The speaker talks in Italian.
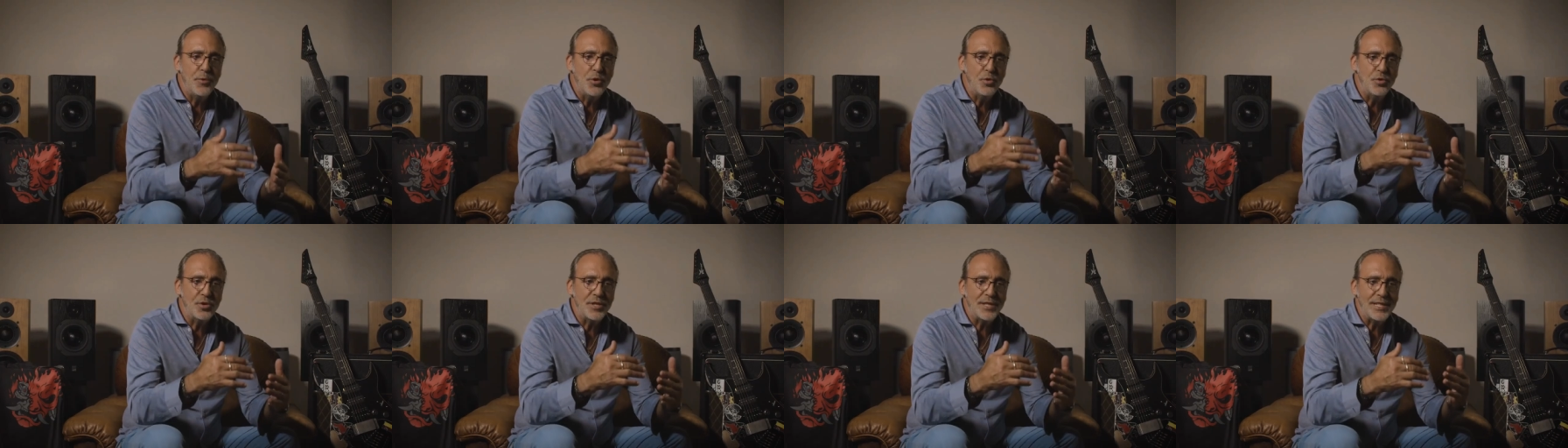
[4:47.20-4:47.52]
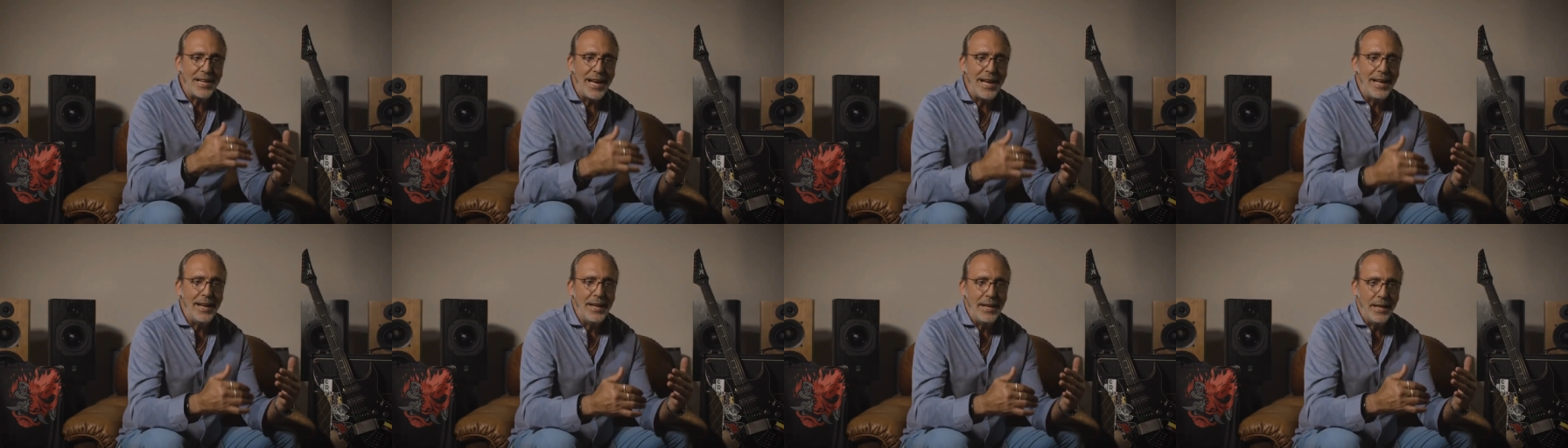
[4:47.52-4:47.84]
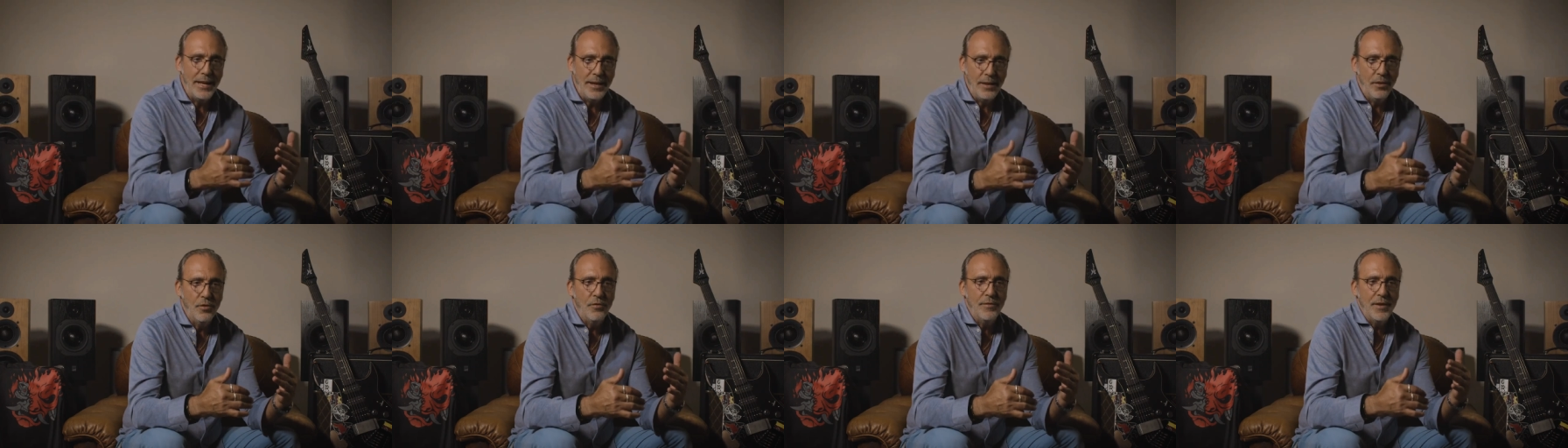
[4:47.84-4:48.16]
più
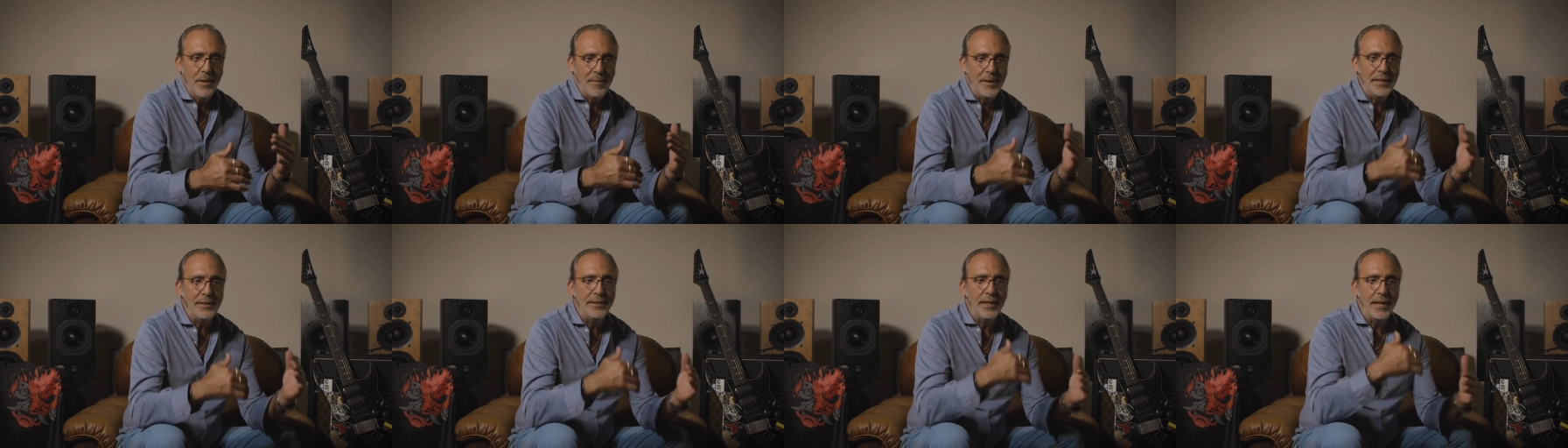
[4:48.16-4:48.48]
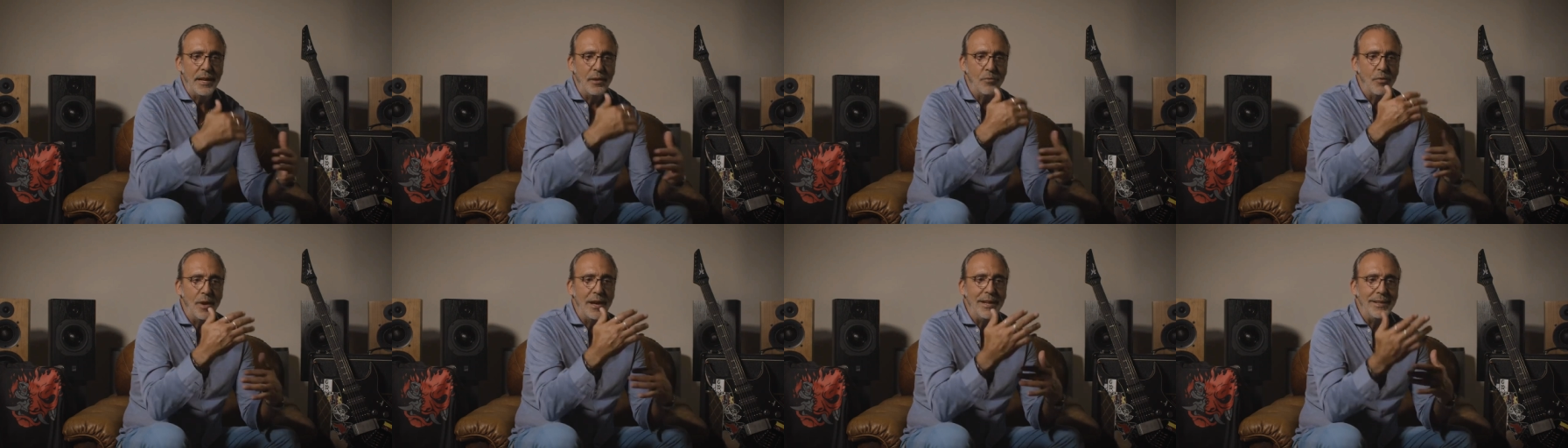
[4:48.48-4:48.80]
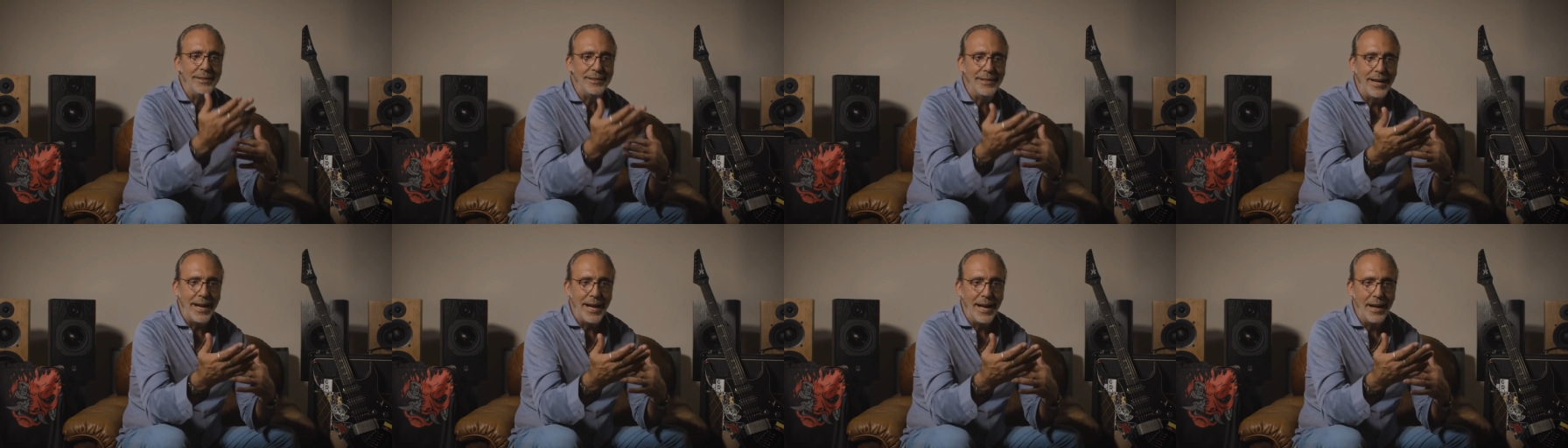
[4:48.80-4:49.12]
sale ovviamente la
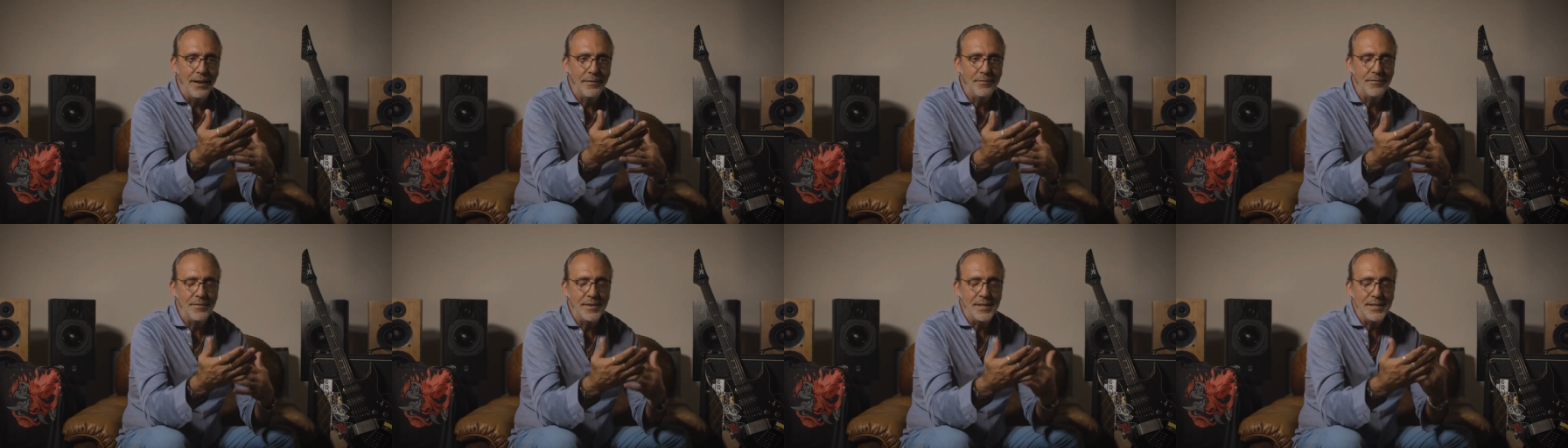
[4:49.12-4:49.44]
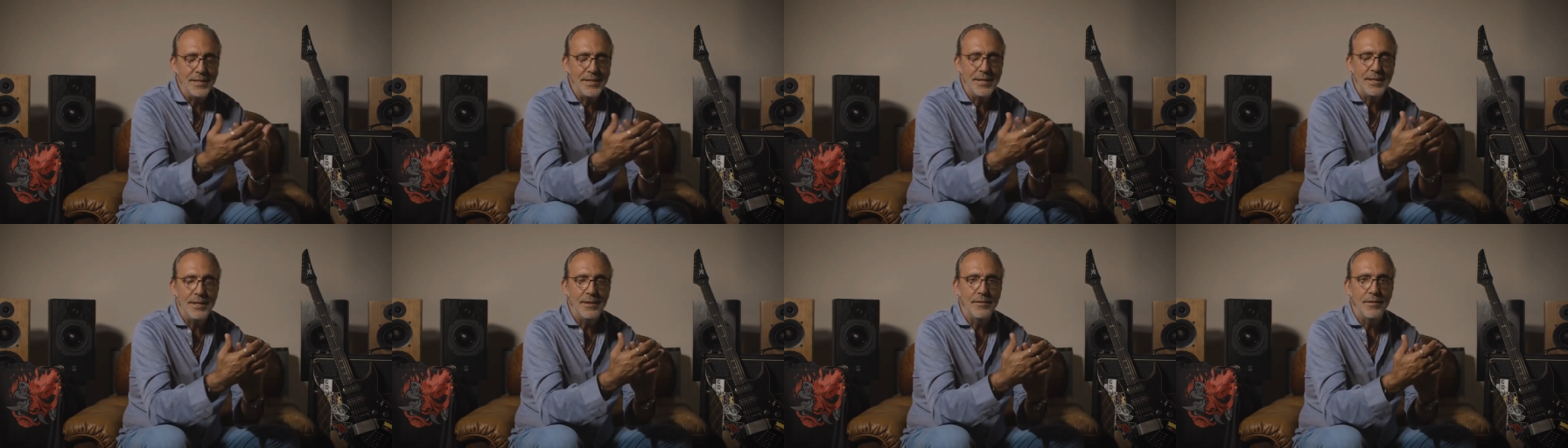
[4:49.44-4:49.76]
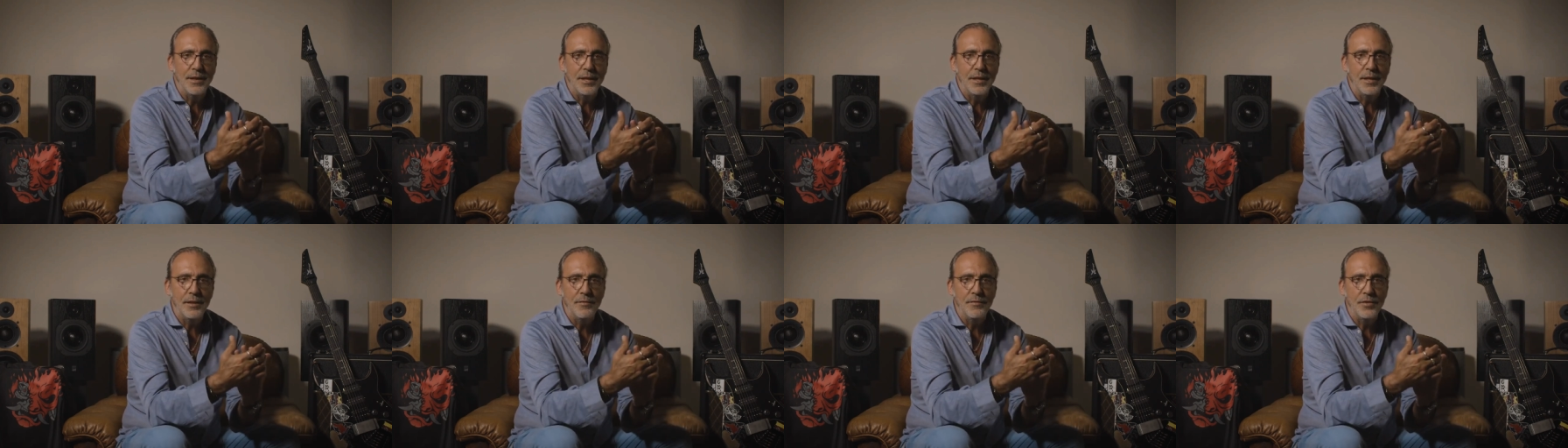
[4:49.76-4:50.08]
qualità
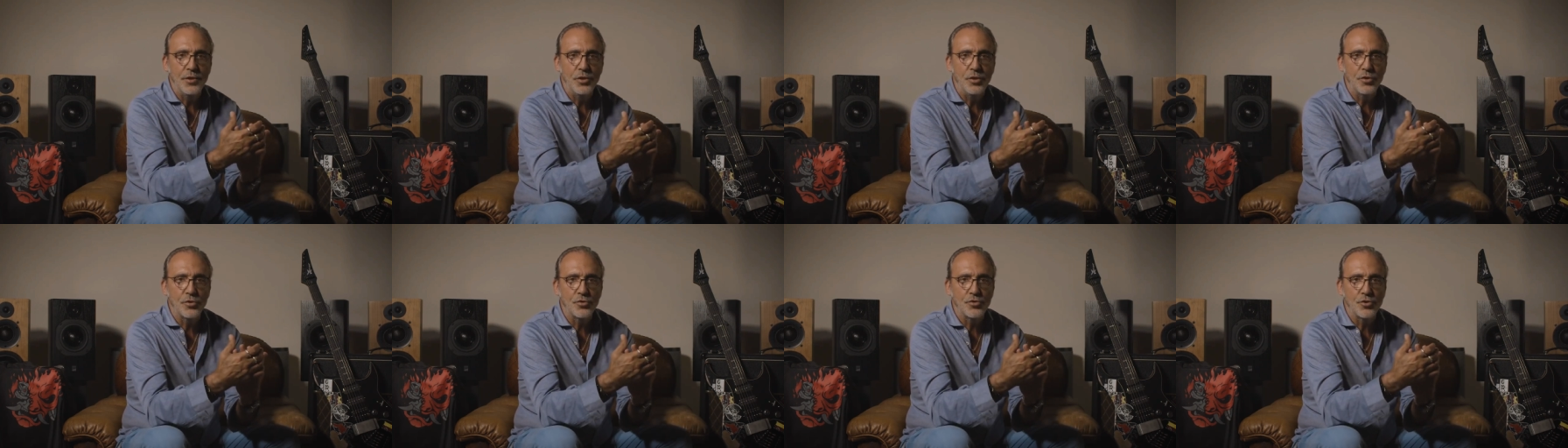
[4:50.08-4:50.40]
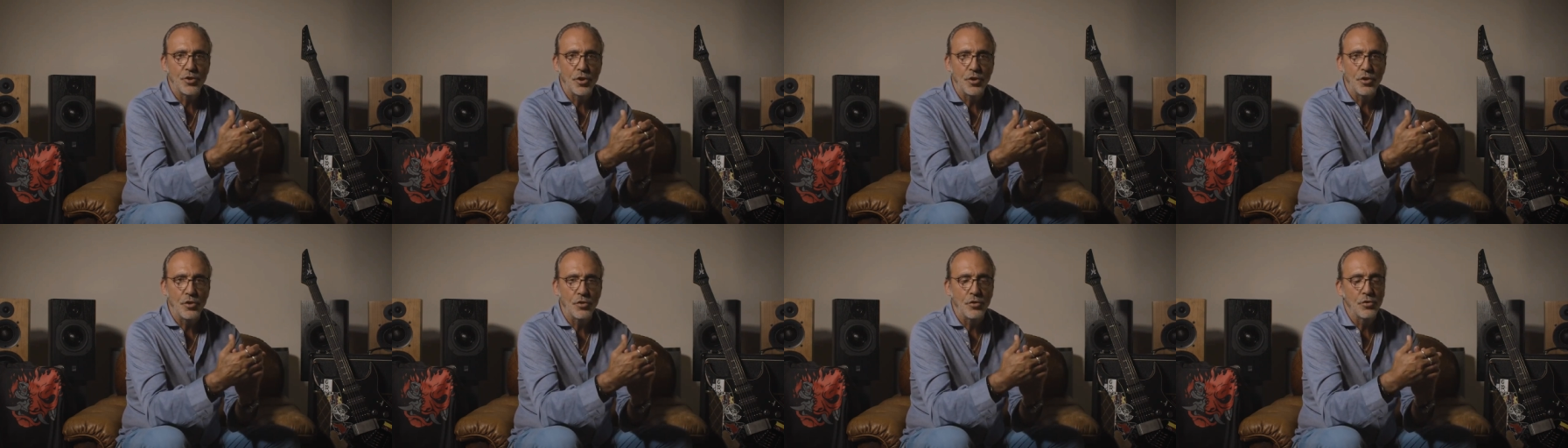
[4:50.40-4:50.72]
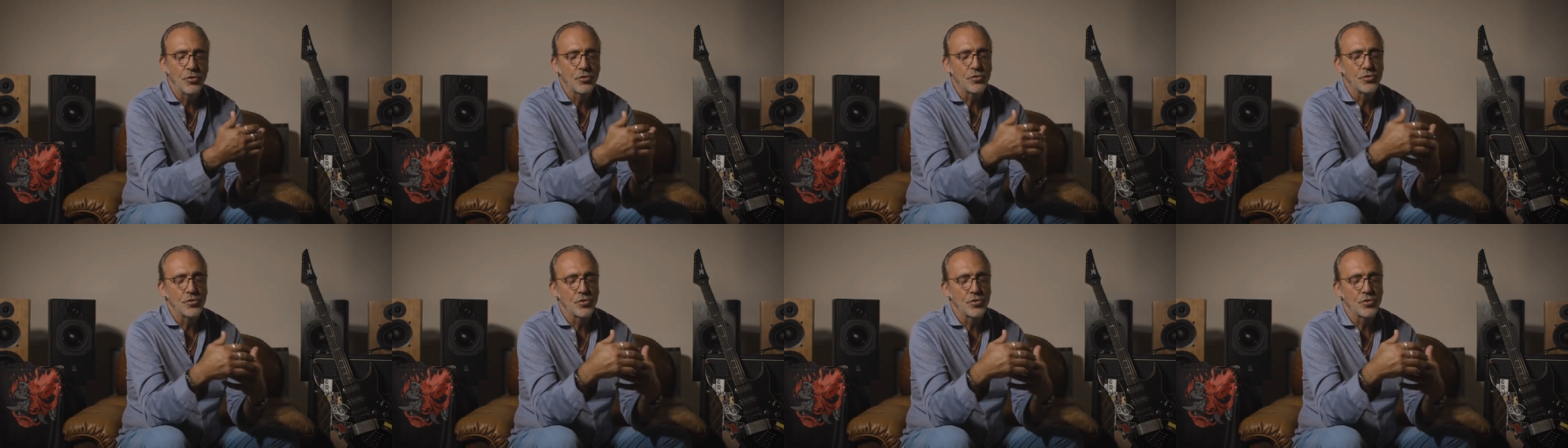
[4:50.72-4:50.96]
visiva del videogioco,